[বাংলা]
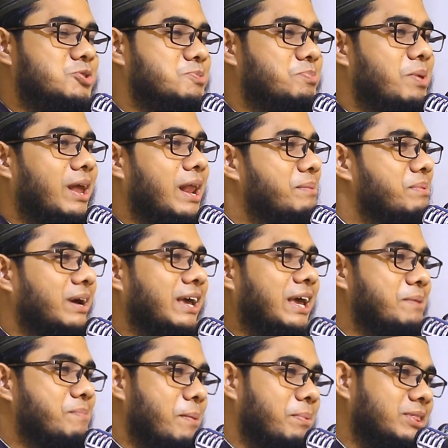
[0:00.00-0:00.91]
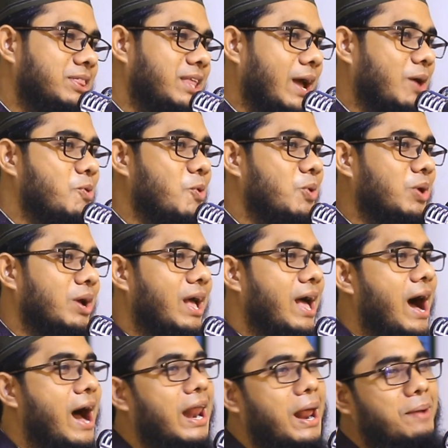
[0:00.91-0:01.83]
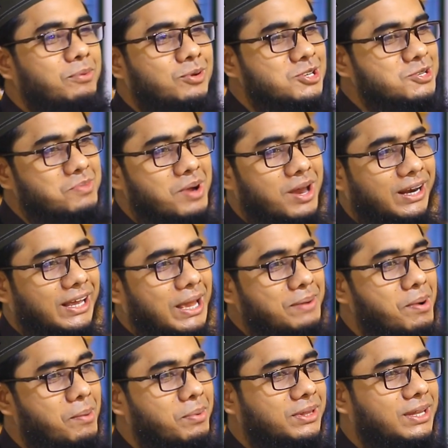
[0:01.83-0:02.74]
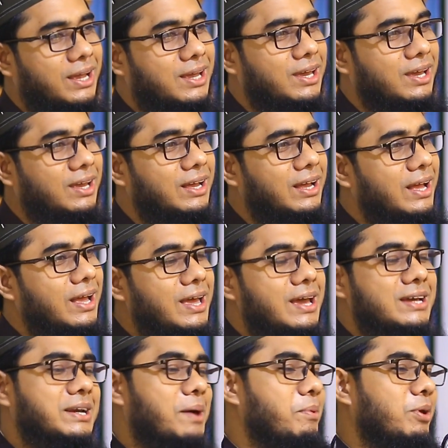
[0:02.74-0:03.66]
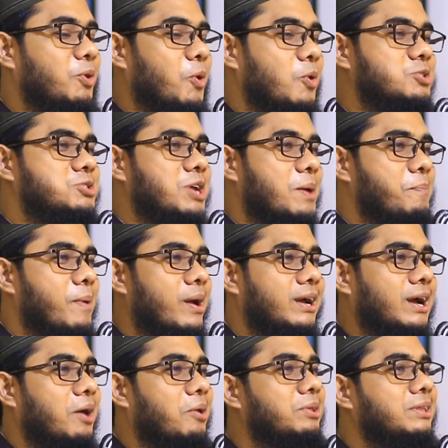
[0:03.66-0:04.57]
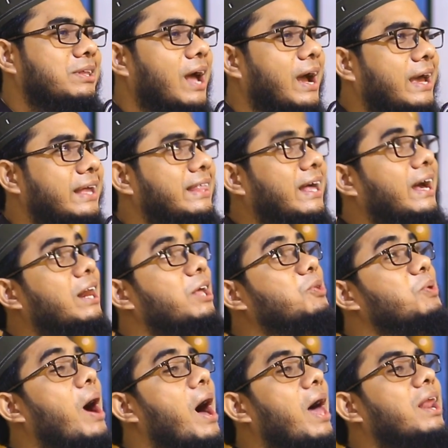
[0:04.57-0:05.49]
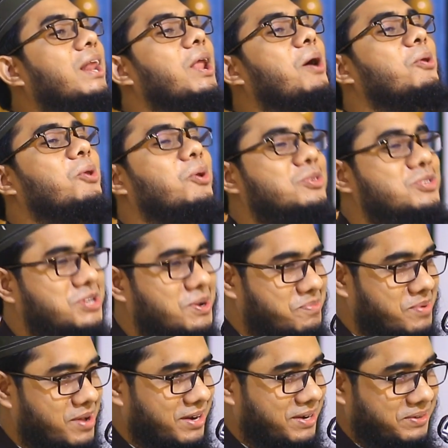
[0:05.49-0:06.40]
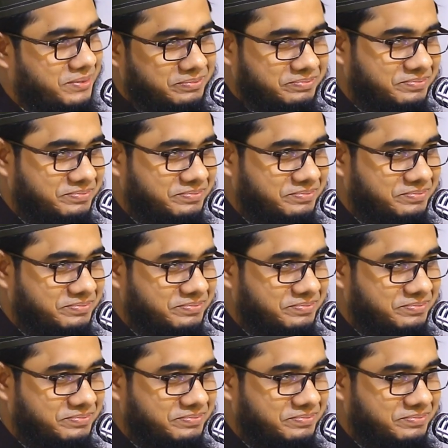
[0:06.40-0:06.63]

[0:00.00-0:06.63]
ওসমান আমাকে এভাবে দেখুক আর আমি ওসমানকে এভাবে দেখি এটা আমি লজ্জা পাই কারণ তাকে দেখলে তো আল্লাহ লজ্জা পান